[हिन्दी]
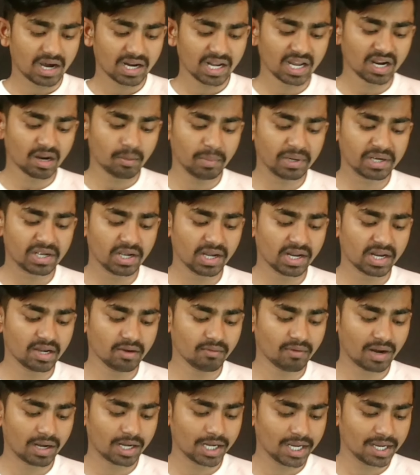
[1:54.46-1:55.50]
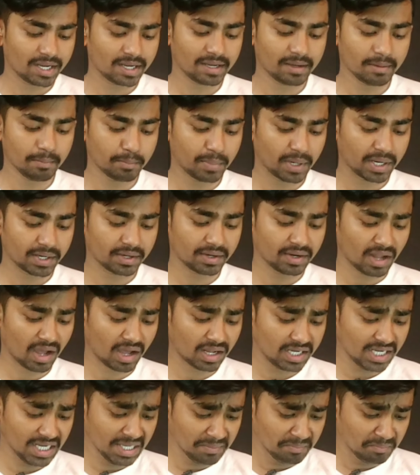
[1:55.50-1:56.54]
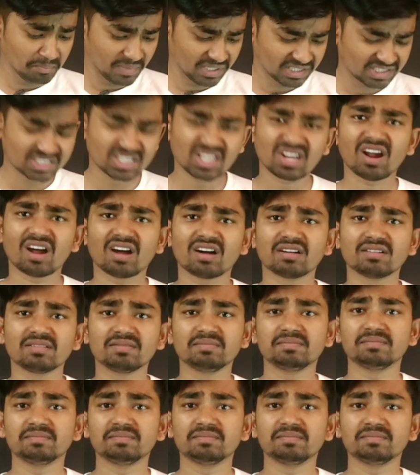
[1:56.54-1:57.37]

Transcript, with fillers: अगला कमेंट लिखने वाले हैं बर्नाली मित्रा